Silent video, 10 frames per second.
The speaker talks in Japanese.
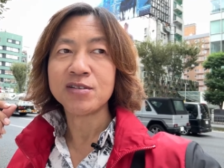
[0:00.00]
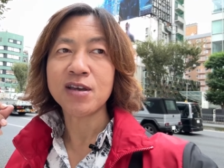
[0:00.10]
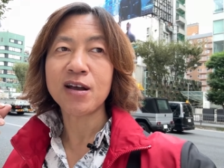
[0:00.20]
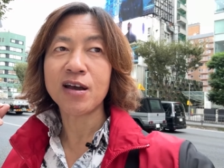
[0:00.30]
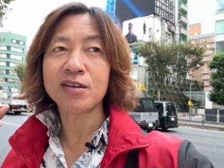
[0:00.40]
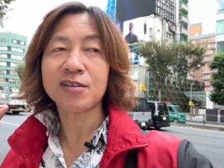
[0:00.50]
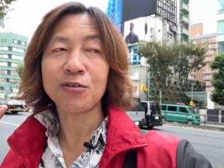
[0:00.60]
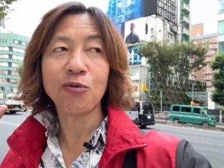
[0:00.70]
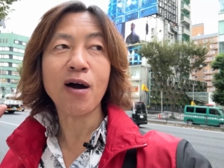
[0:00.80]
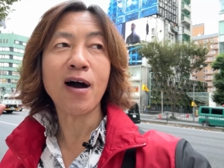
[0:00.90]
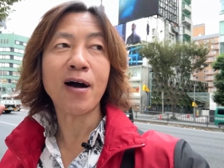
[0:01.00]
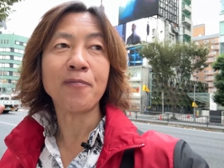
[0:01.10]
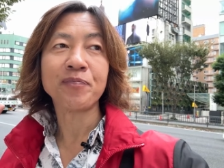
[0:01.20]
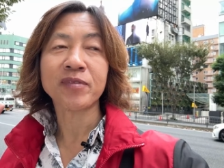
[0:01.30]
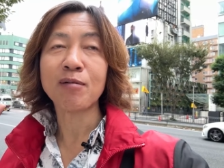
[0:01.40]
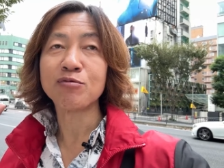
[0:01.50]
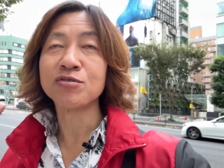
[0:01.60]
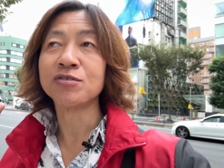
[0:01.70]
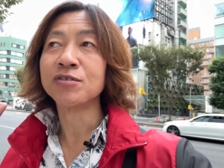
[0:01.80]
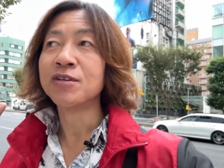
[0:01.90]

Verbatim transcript: 前回来たのは多分